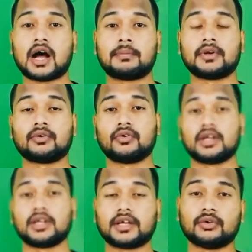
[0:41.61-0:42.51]
आपने
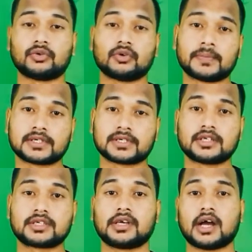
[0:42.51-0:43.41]
गूगल या यूट्यूब पे
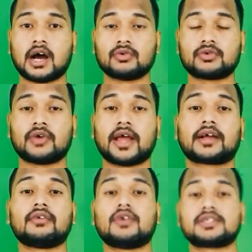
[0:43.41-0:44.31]
सर्च किया हाउ टू
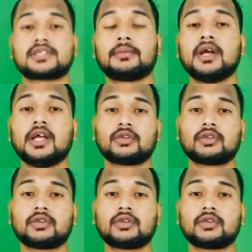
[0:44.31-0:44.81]
हैक व्हाट्सएप